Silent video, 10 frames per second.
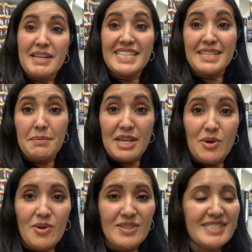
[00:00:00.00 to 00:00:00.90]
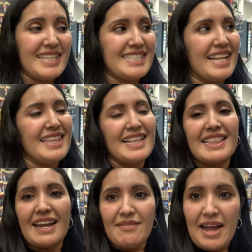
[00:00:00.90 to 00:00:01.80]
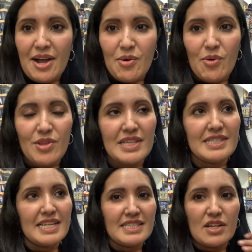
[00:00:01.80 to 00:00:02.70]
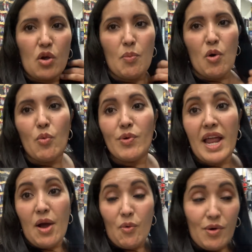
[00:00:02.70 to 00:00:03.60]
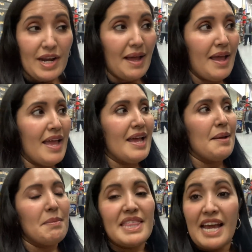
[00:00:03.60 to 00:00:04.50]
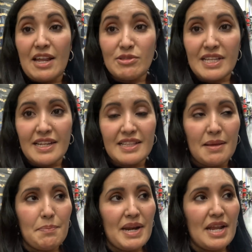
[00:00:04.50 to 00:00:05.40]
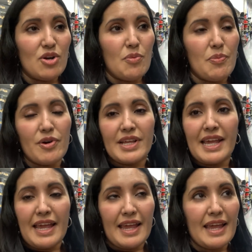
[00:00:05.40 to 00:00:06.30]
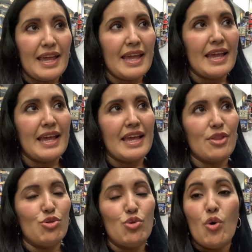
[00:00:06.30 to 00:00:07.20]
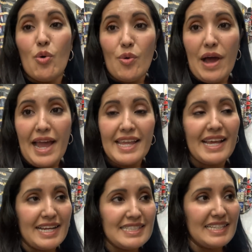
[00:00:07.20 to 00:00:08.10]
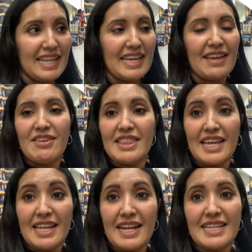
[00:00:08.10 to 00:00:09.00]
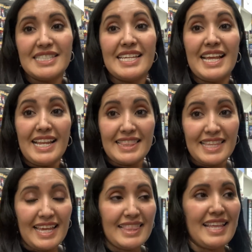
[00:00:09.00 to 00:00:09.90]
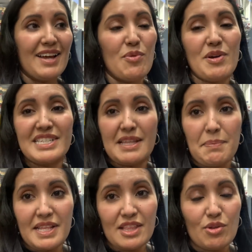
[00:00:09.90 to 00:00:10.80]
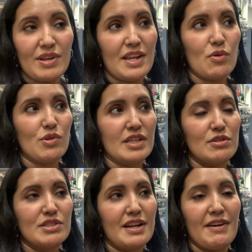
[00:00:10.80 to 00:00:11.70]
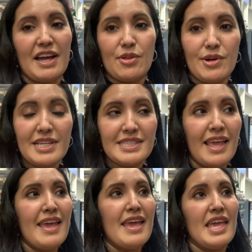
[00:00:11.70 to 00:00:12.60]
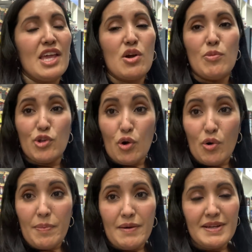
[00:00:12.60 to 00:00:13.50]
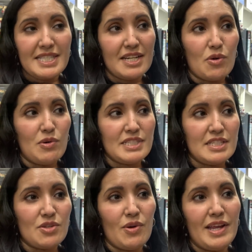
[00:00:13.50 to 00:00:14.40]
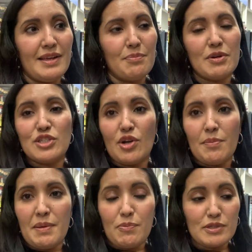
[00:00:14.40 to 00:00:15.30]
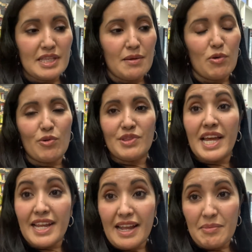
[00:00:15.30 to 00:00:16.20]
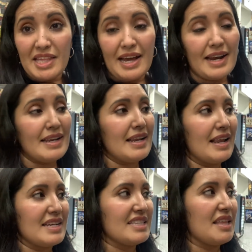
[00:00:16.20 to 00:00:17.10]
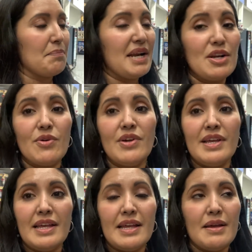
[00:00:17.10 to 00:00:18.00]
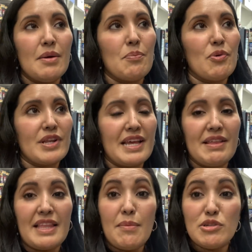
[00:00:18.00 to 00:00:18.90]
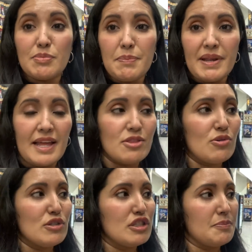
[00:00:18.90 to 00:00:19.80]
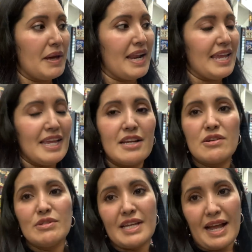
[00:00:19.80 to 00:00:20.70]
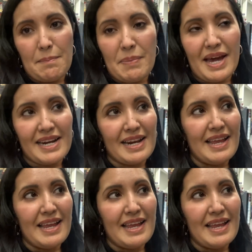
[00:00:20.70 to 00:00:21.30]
Amigas y amigos, ya salí del trabajo desde hace como una hora. Me dejaron salir temprano porque no hay casi nada que vender, así que la tienda como que está perdiendo dinero con tantos trabajadores. Y como yo ocupaba hacer cosas hoy, pues yo me puse de voluntaria que me dejaran ir a la casa temprano porque andamos preparándonos para irnos a acampar.